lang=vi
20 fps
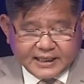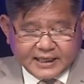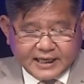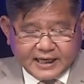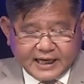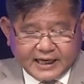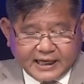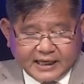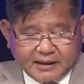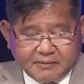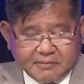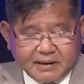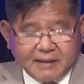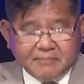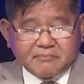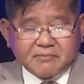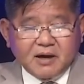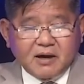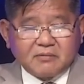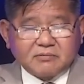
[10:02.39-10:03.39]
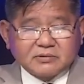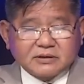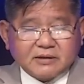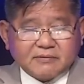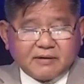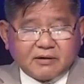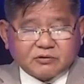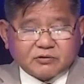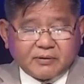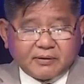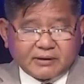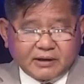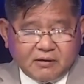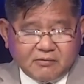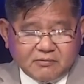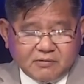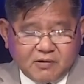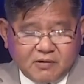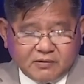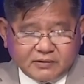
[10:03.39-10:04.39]
2025 ông sẽ vào Tòa Bạch
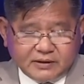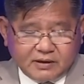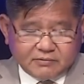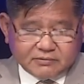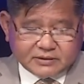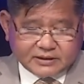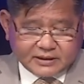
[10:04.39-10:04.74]
Ốc ngồi thì ông